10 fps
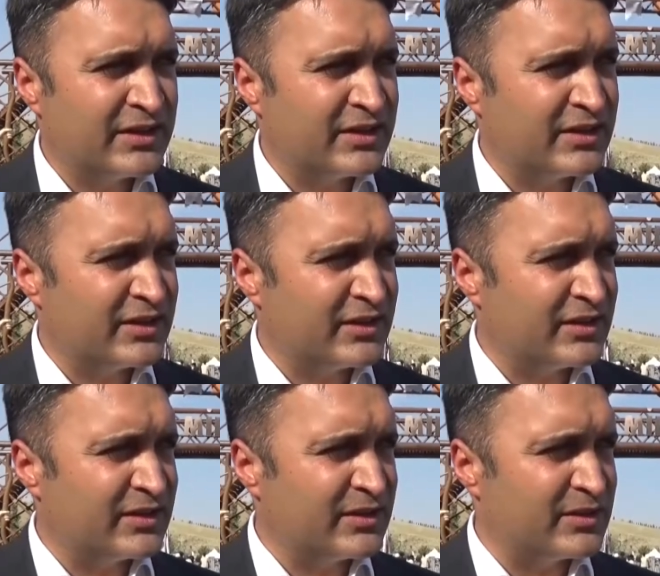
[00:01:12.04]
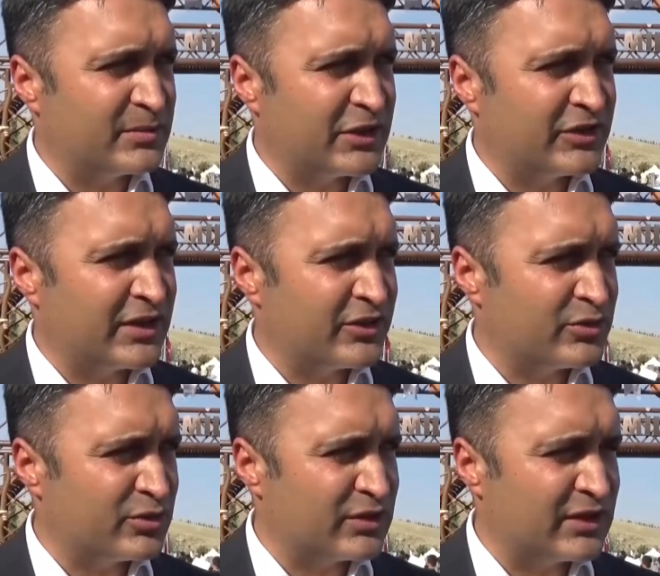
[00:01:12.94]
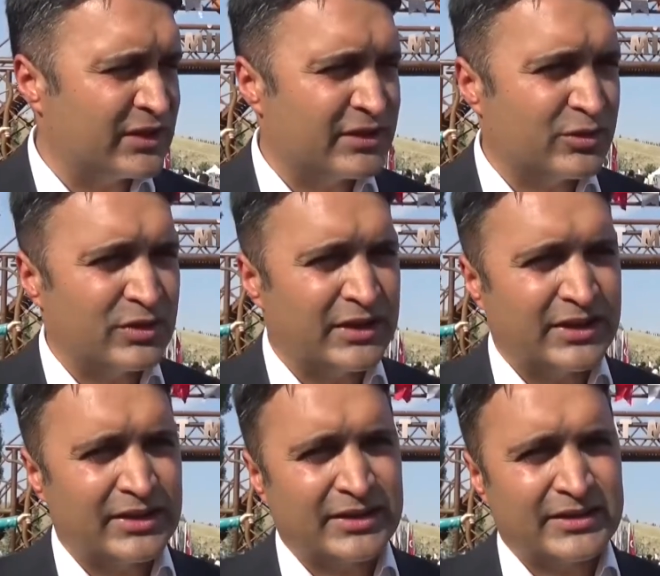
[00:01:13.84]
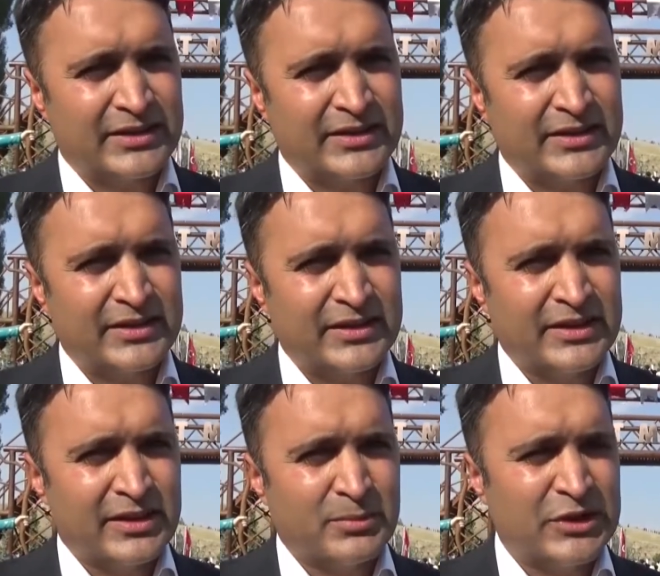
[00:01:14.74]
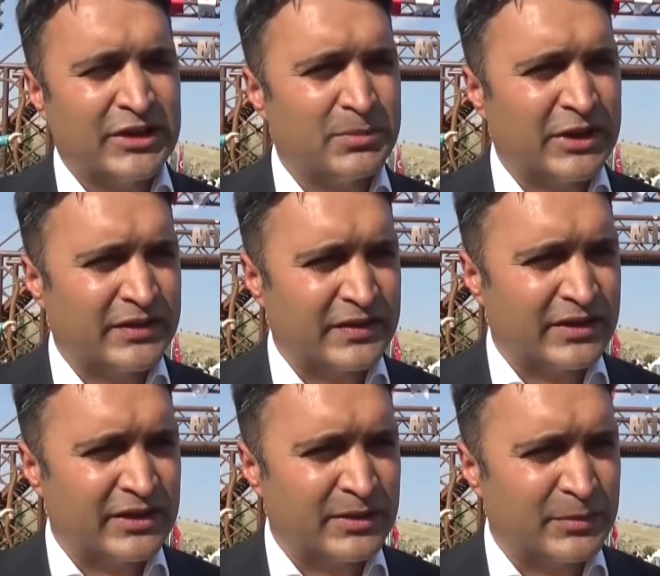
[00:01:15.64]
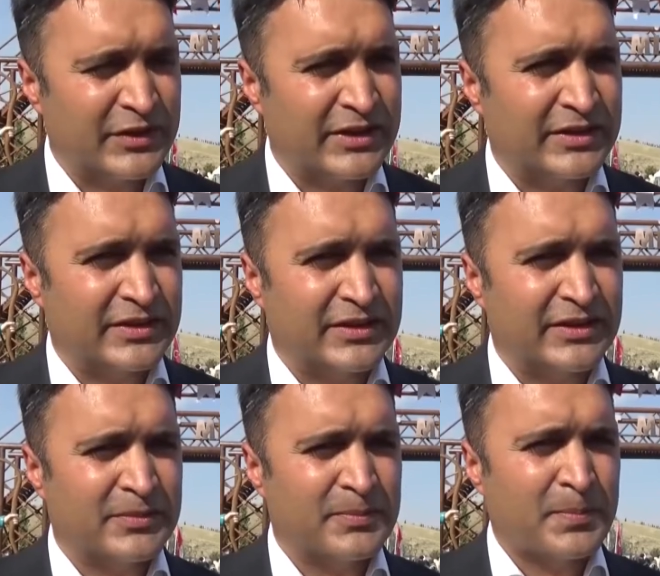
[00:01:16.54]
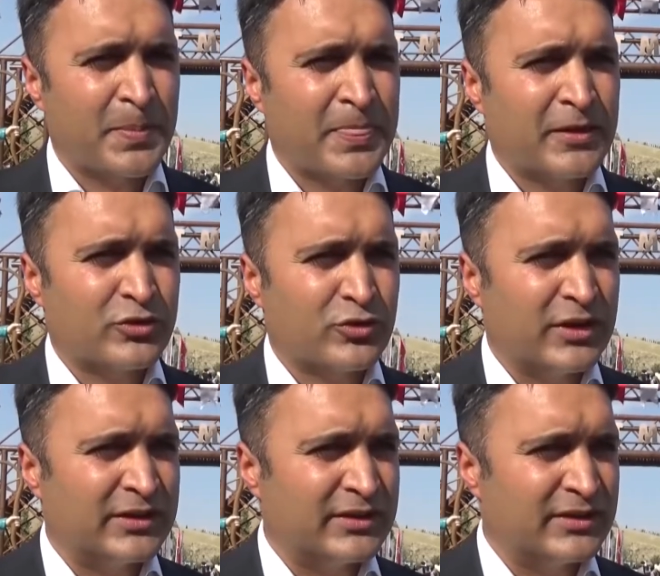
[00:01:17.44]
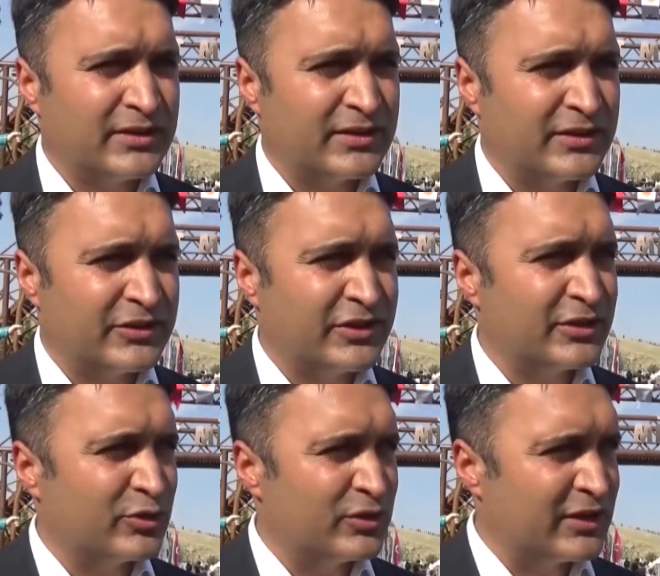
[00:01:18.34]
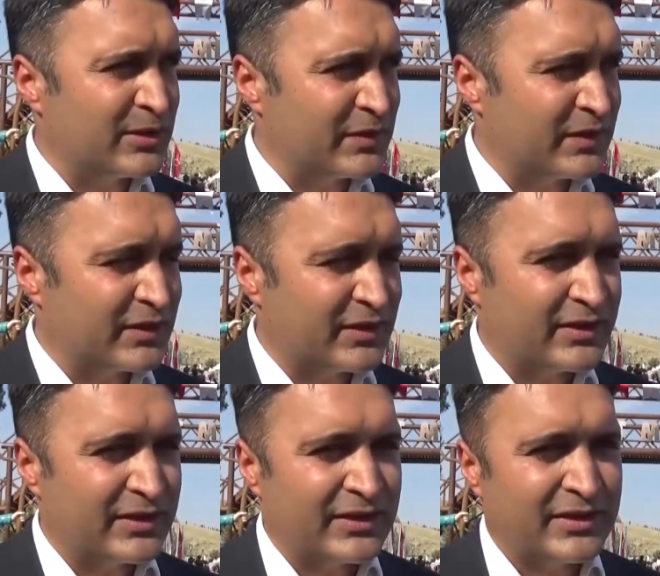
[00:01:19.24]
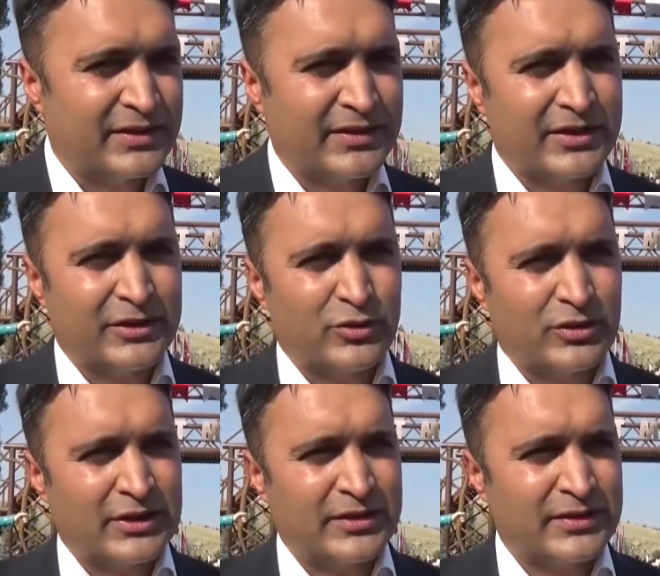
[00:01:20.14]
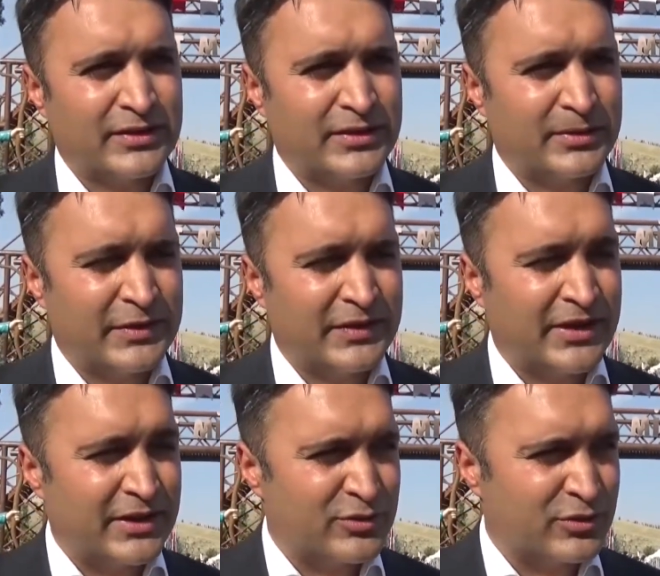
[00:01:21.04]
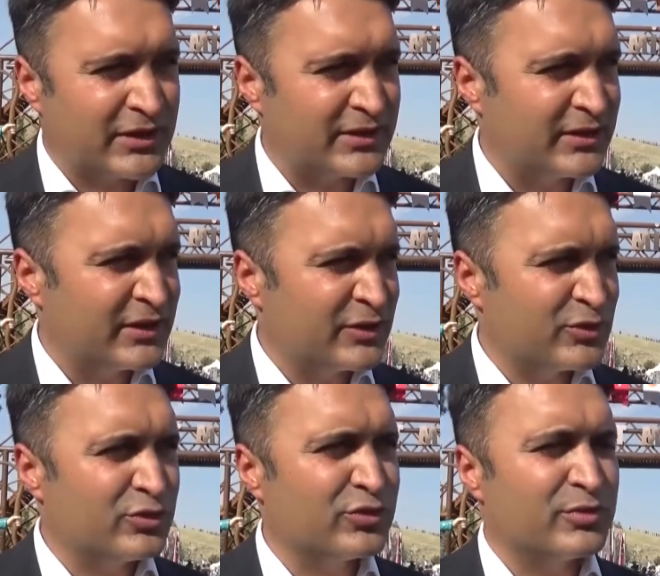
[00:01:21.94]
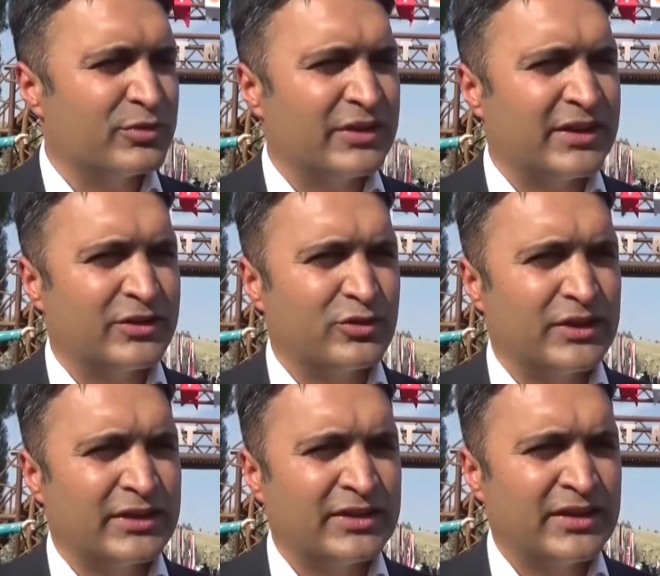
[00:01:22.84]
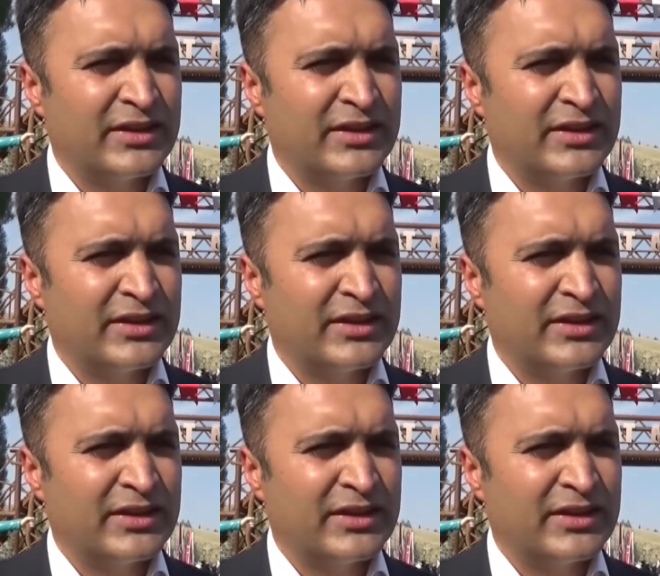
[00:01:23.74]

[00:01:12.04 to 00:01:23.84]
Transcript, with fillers: e, başlangıç noktalarından olan Ahlat'taki Millet Bahçesi alanımıza getirdik. Şu an e, cirit oyunlarımızı seyrediyorlar. E, bize ait olan, kültürümüze ait olan.